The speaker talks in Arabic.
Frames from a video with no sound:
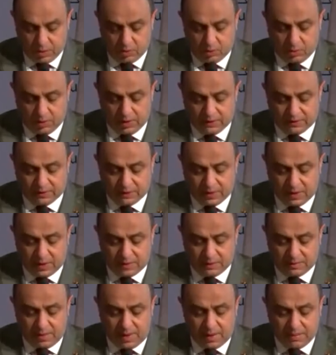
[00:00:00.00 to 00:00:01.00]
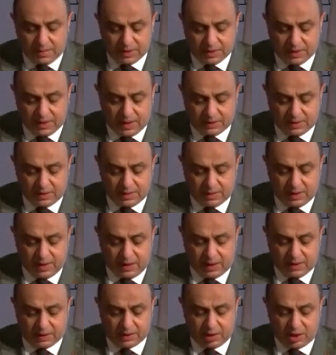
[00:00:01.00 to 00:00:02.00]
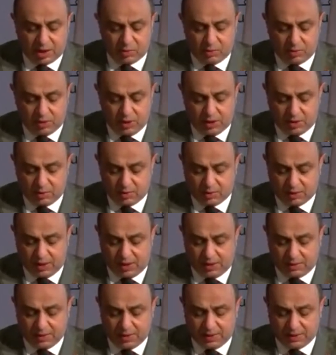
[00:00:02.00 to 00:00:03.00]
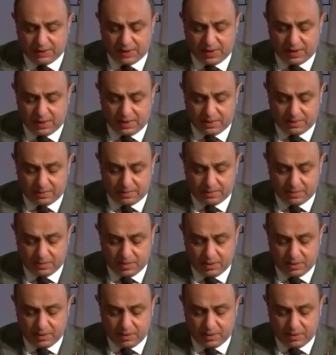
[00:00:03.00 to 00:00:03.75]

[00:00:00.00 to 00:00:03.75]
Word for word: والأستاذ محمد الأتربي على تعاونه ودعمه الدائم